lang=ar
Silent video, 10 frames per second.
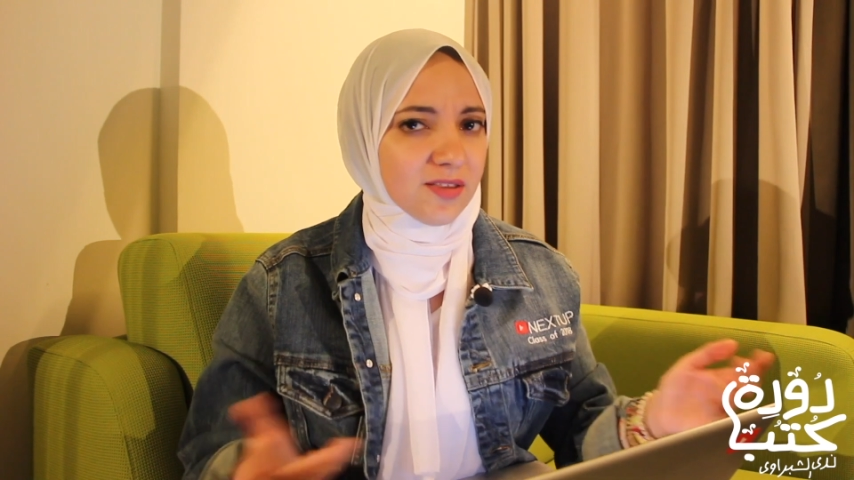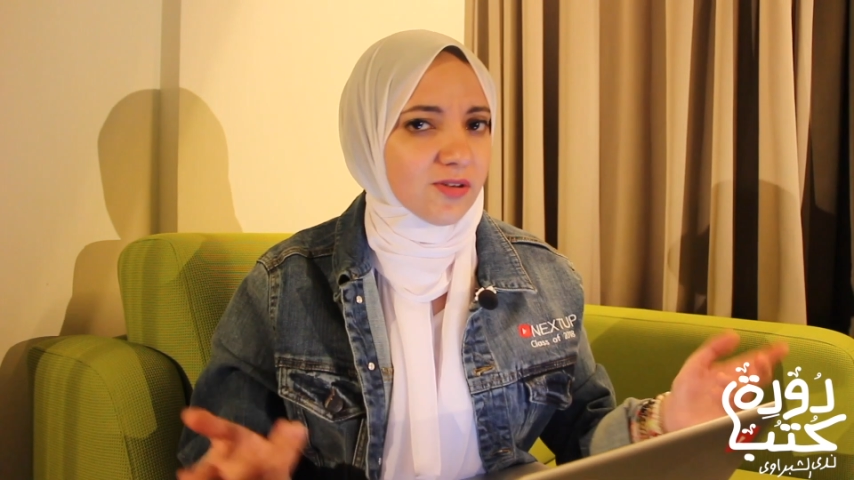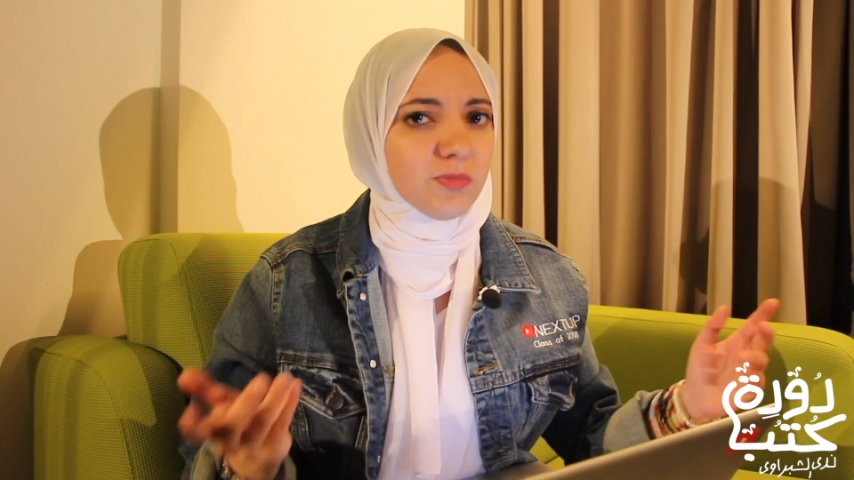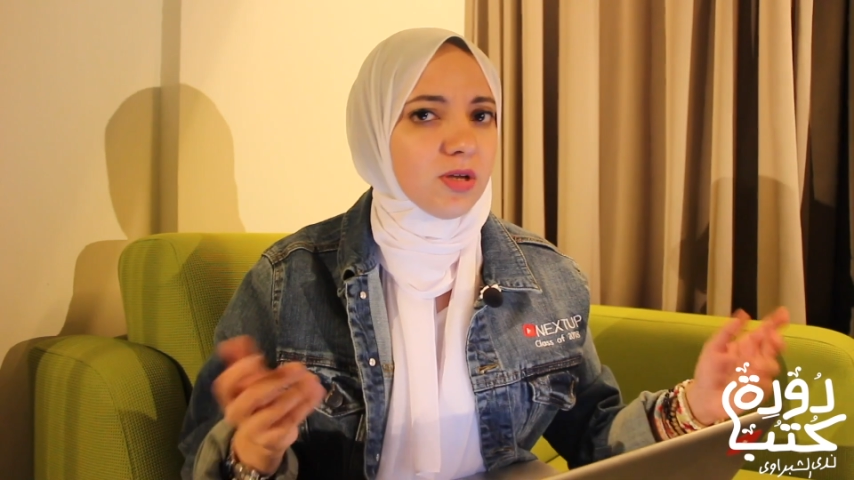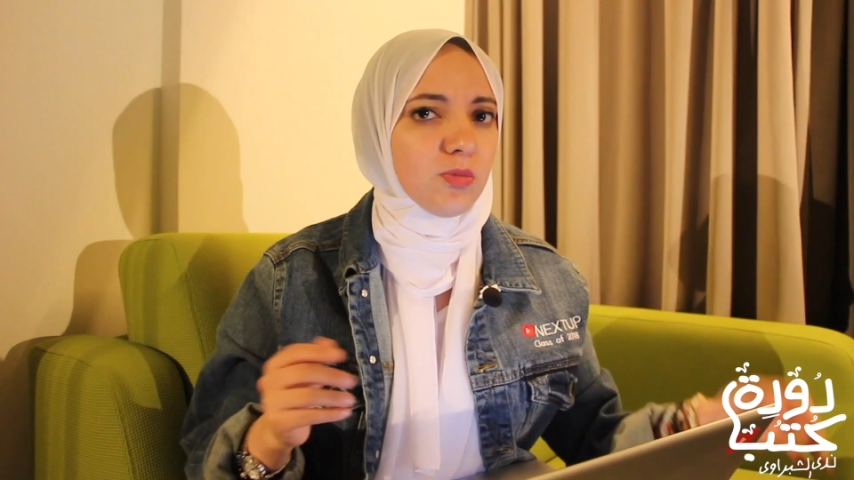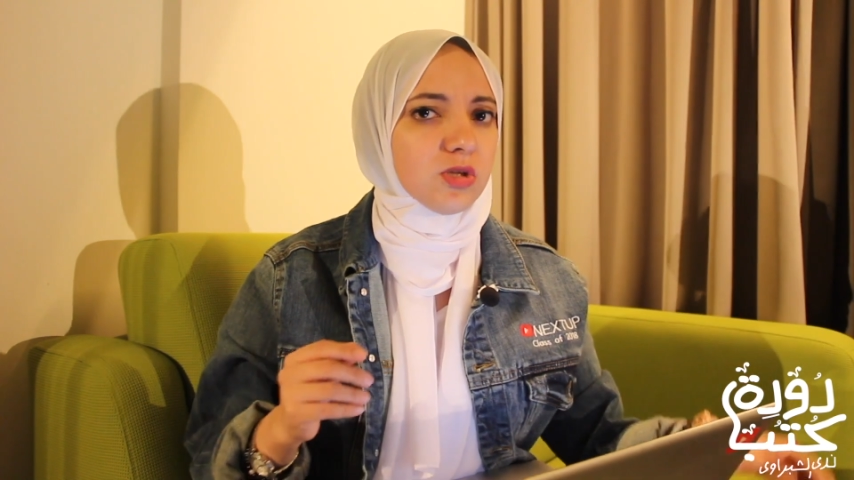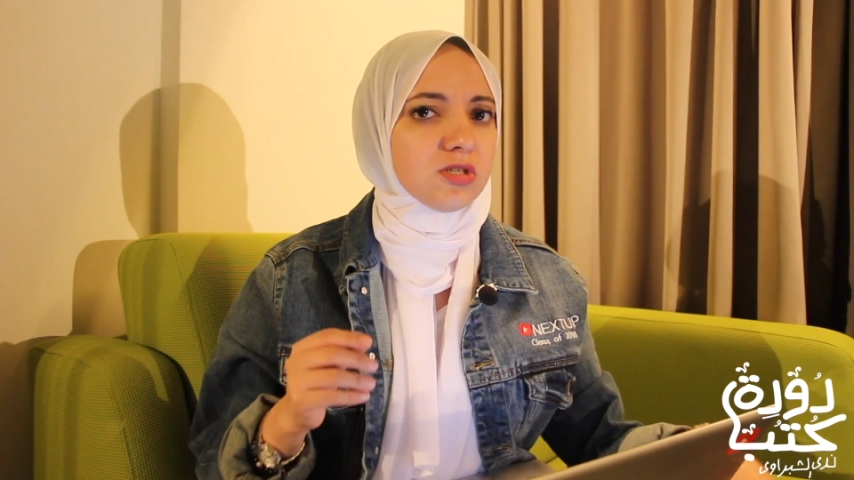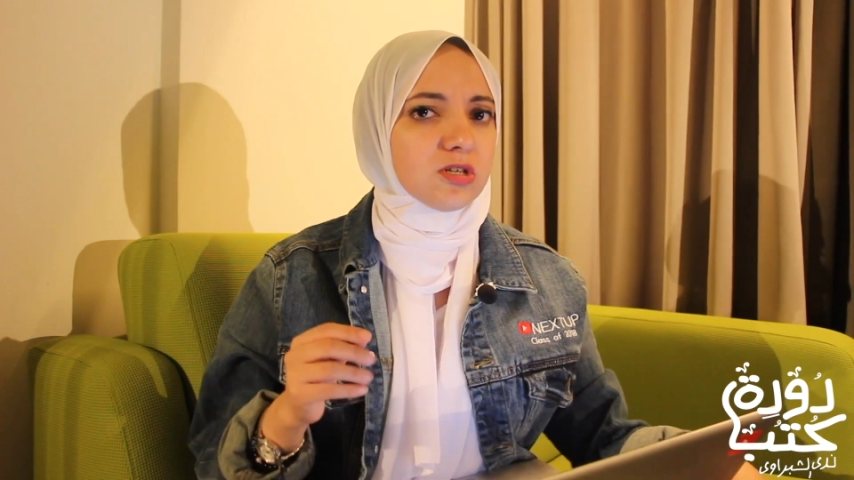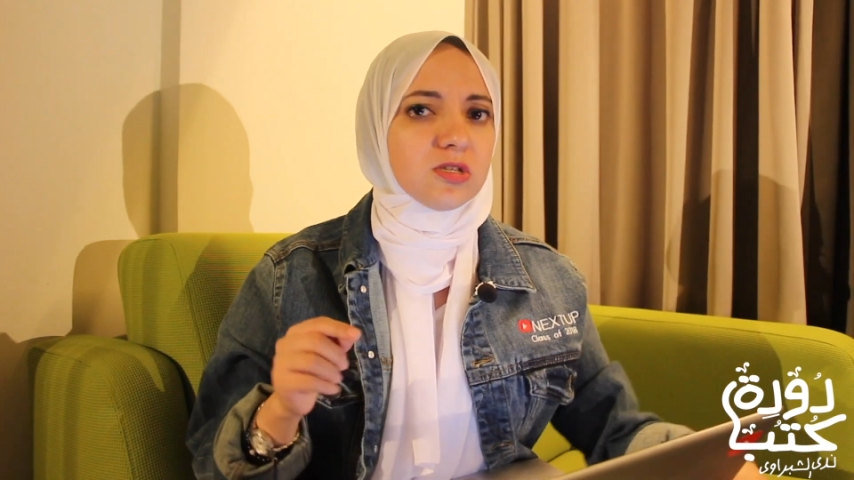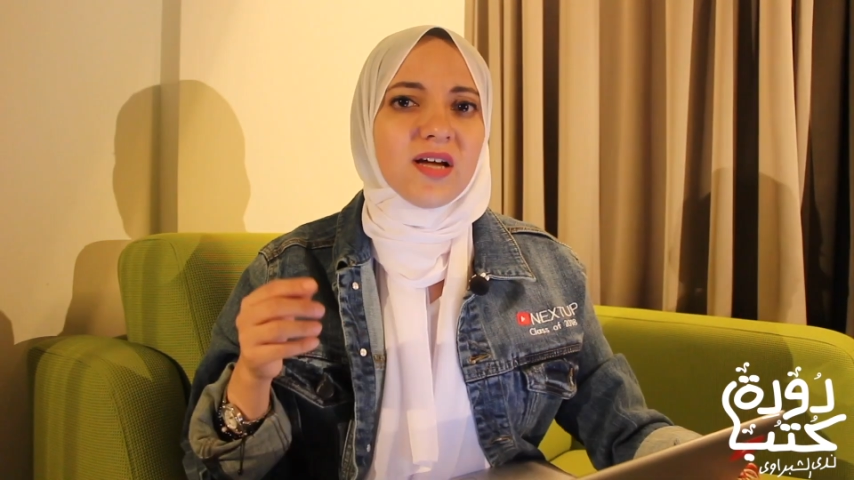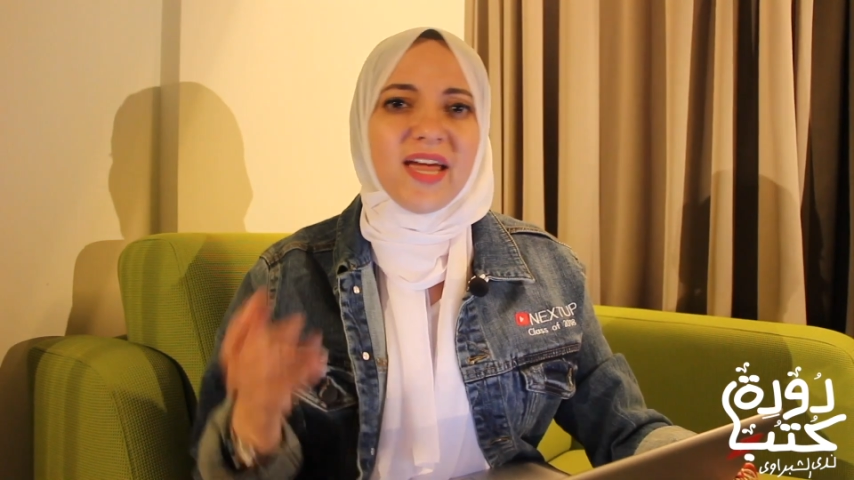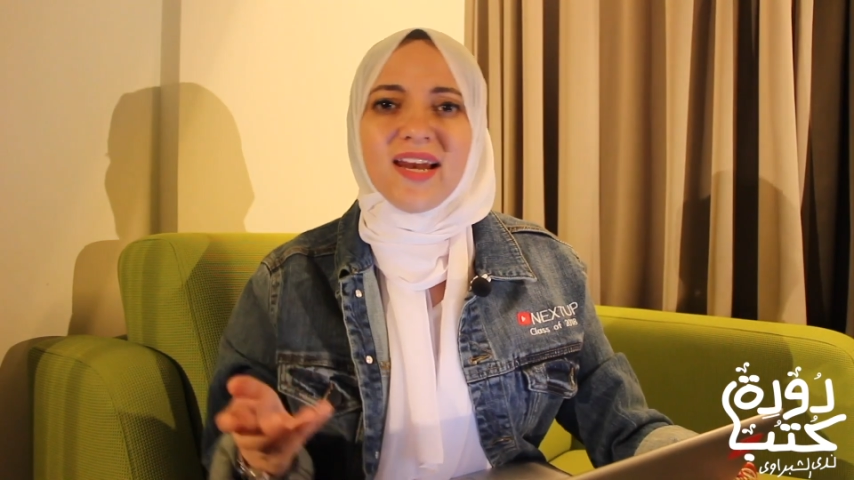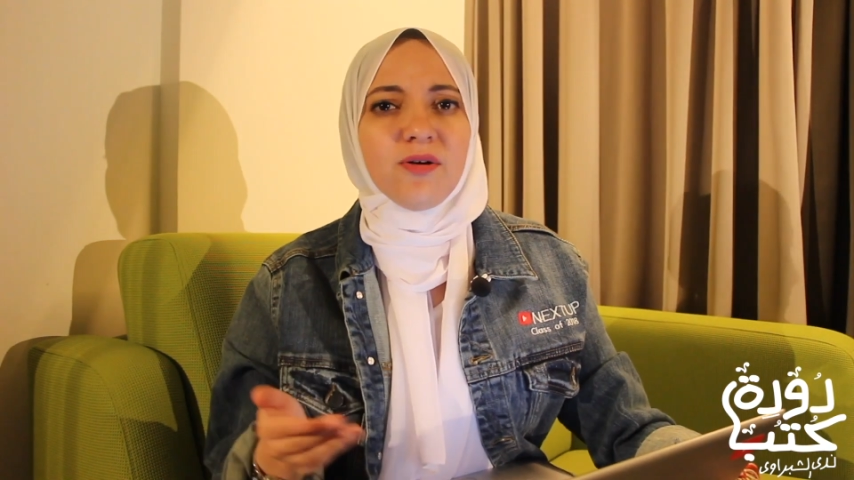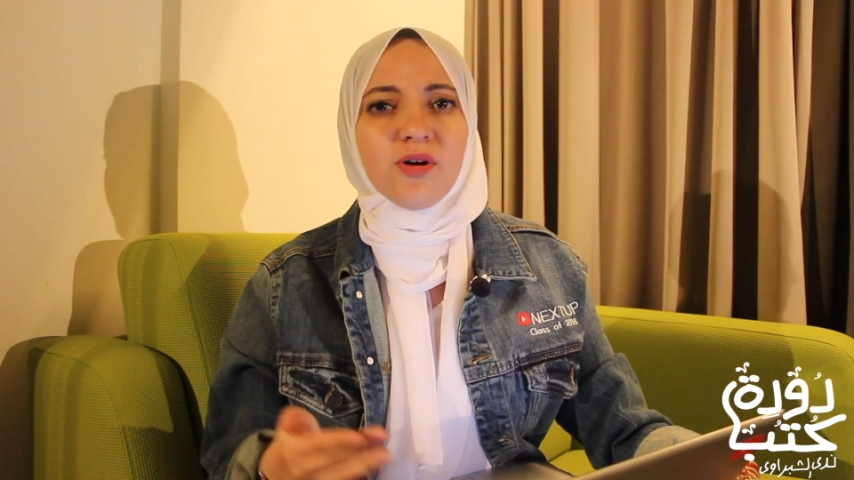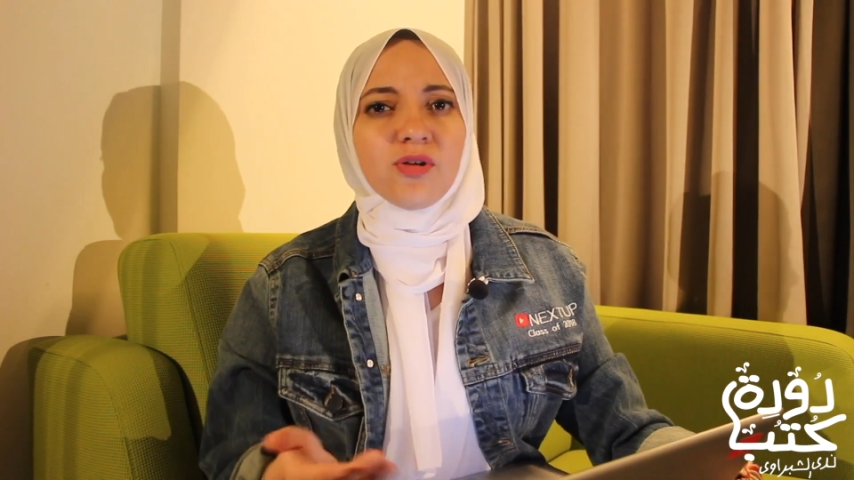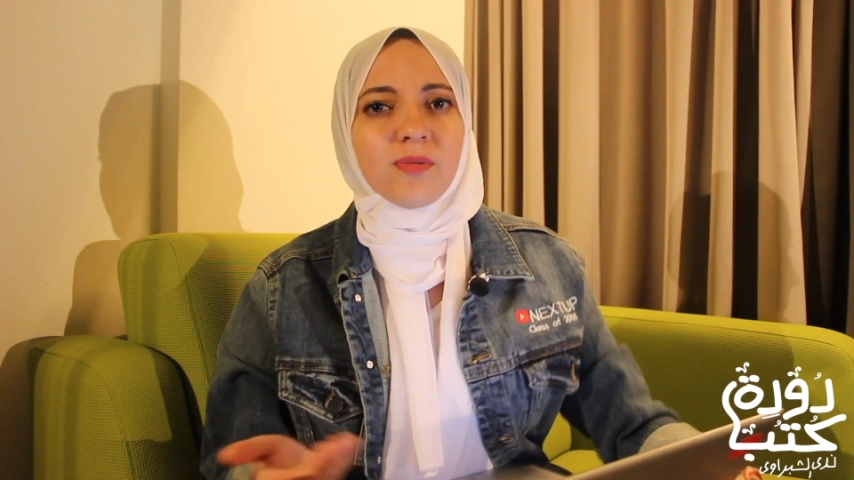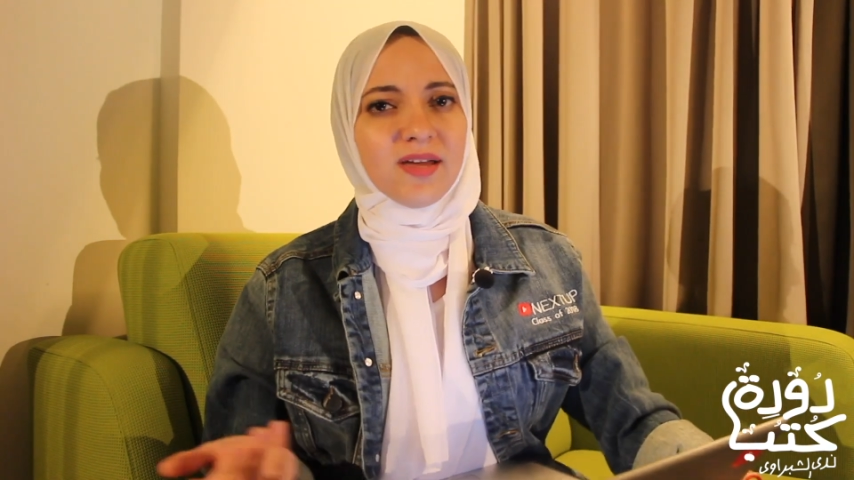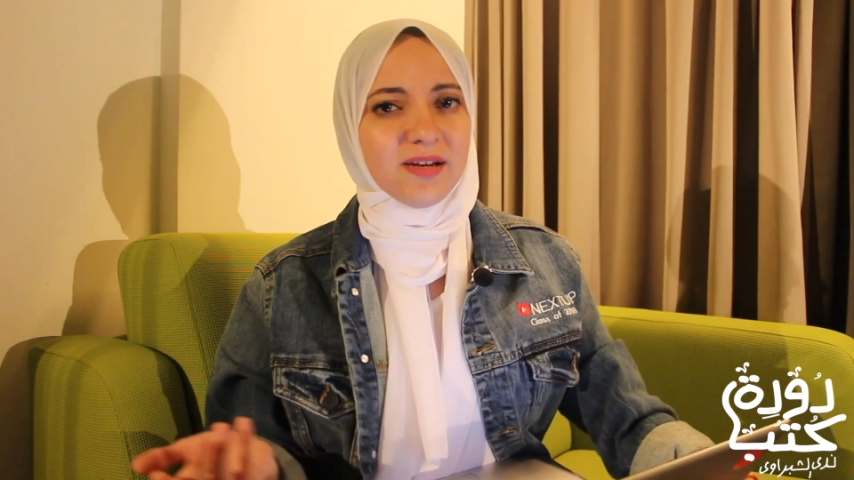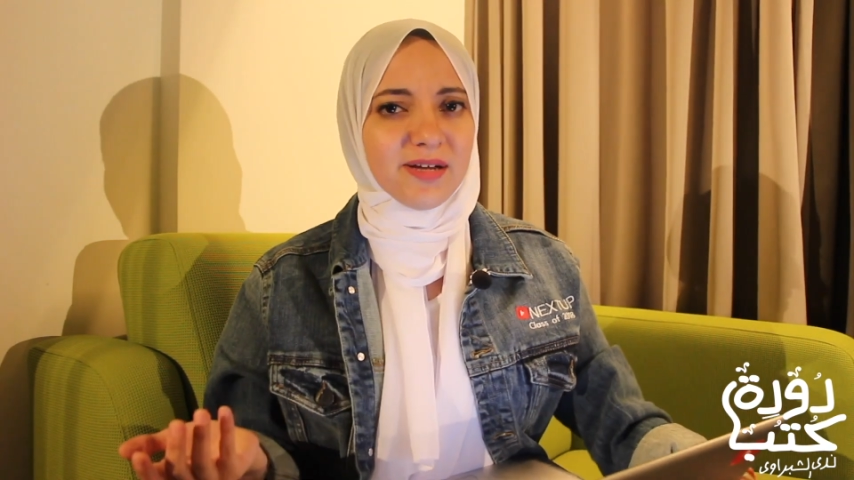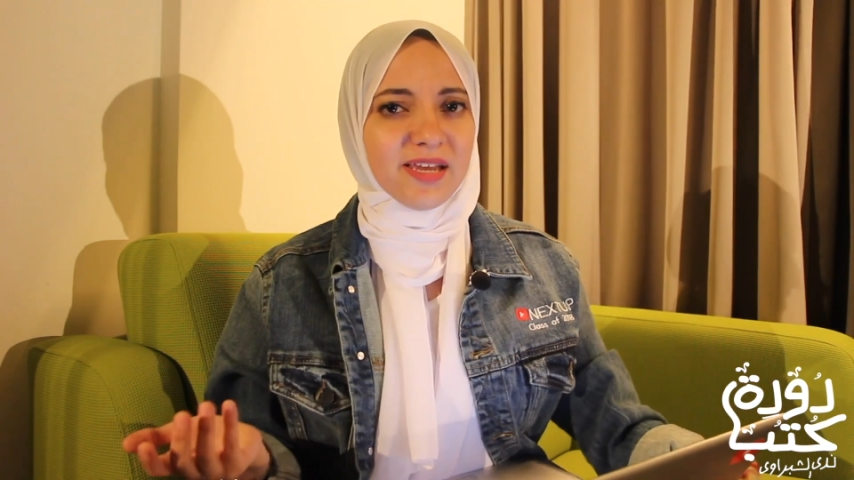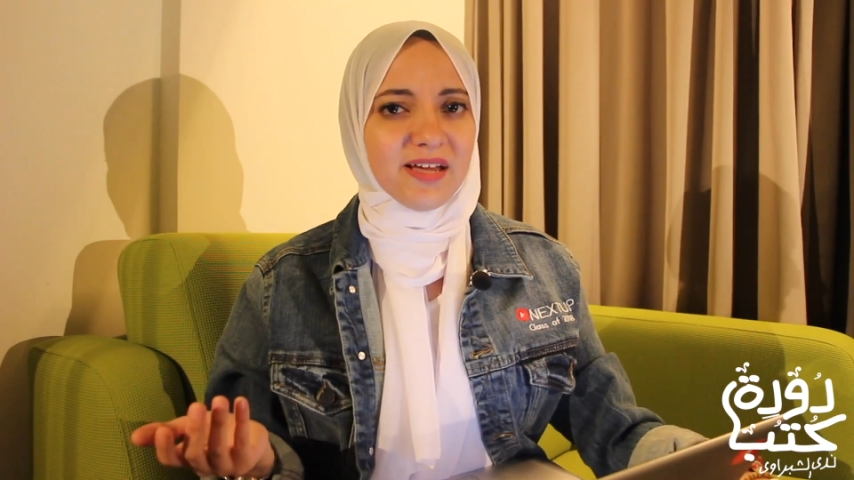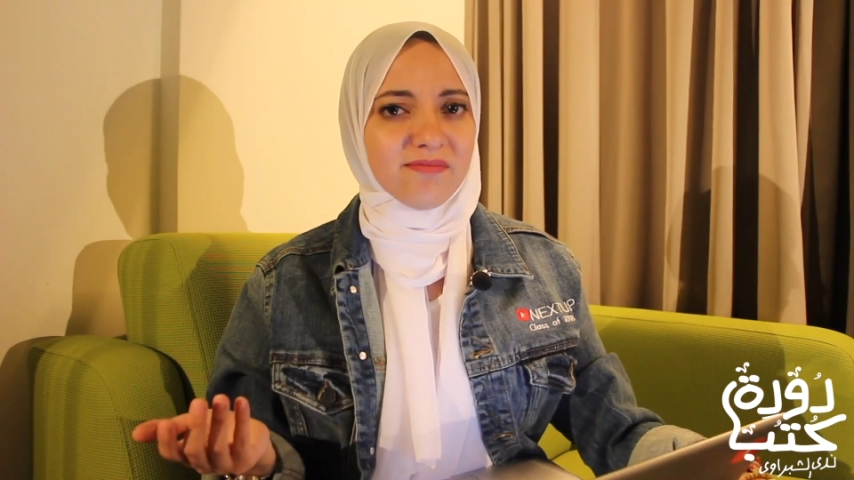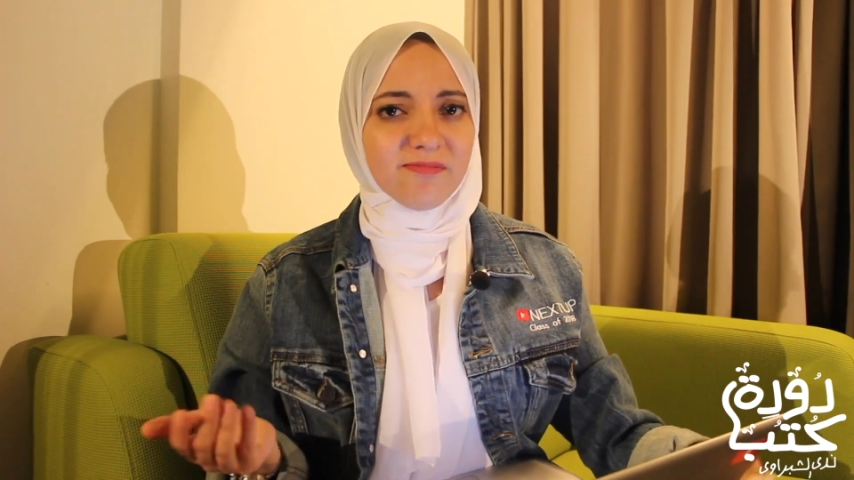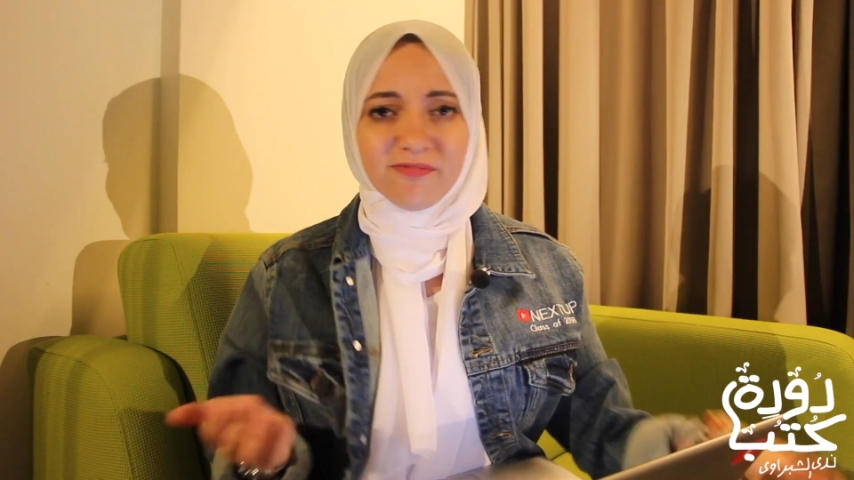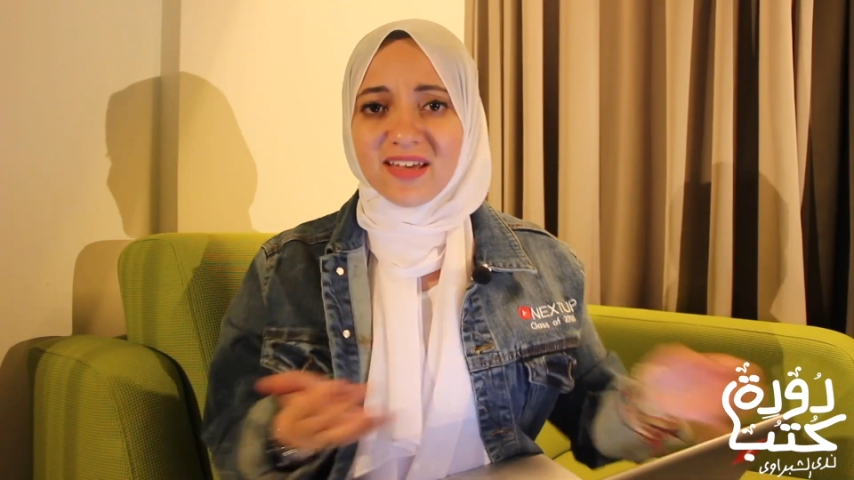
مع احترامي لموتزرت غير لو هاروكي بيتكلم عليها